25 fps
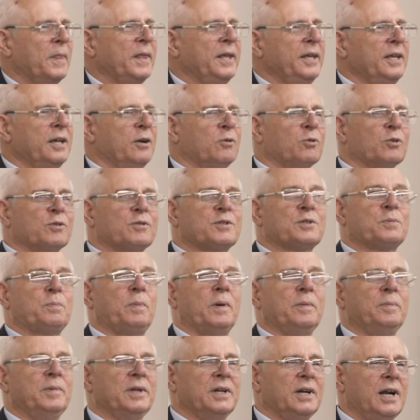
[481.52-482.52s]
И я вот
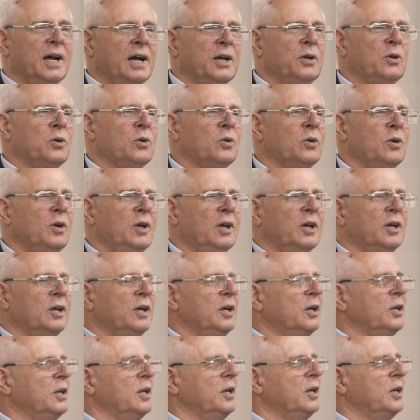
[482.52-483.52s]
вспоминаю
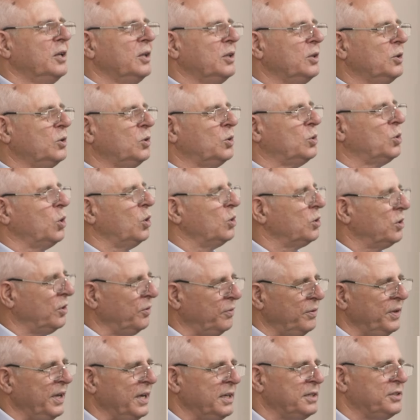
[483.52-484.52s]
тот
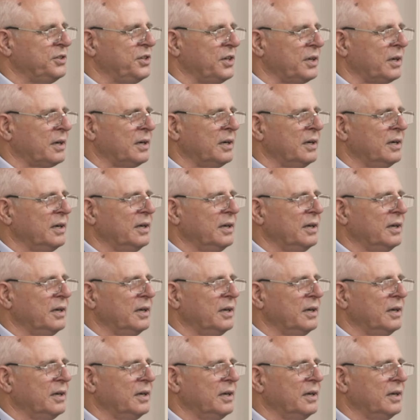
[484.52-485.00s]
вечер.